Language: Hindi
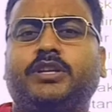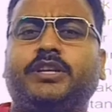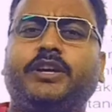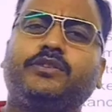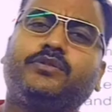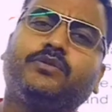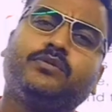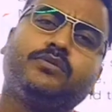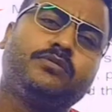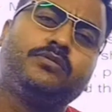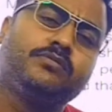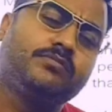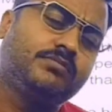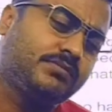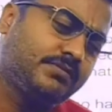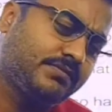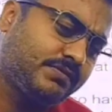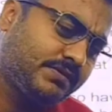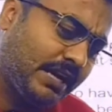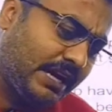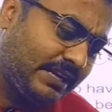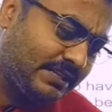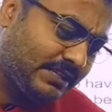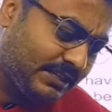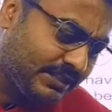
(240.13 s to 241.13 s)
लोग थे जो उन
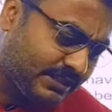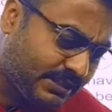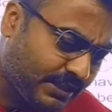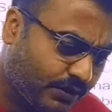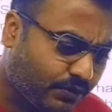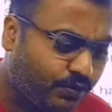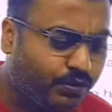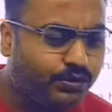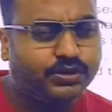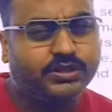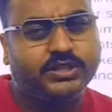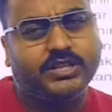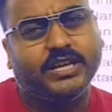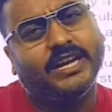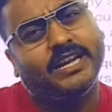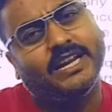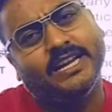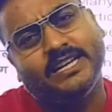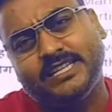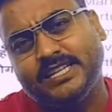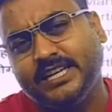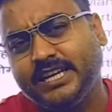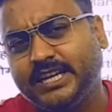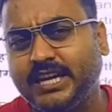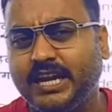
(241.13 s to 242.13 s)
शासन से खुश थे
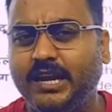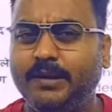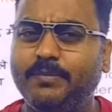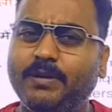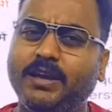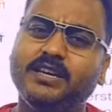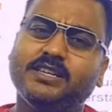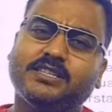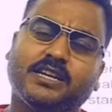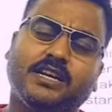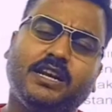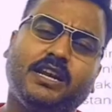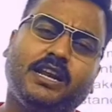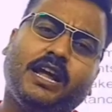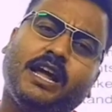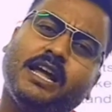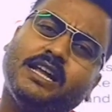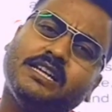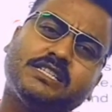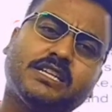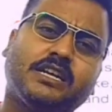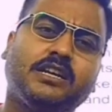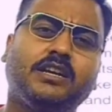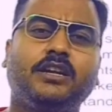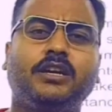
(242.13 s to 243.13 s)
कि ठीक है भाई चलने
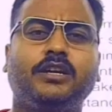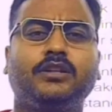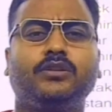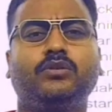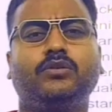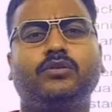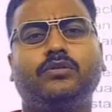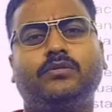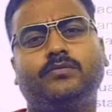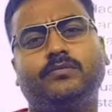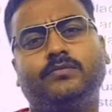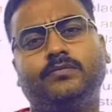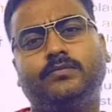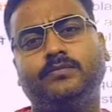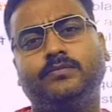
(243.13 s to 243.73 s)
आए चलने दो